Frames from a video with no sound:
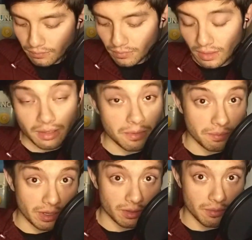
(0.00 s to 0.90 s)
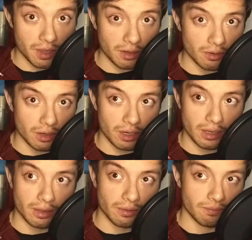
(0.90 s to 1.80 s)
Y me parece bien y ojalá
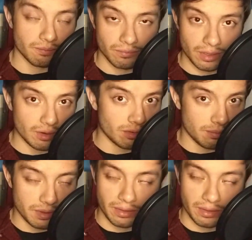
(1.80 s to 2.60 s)
que sea así para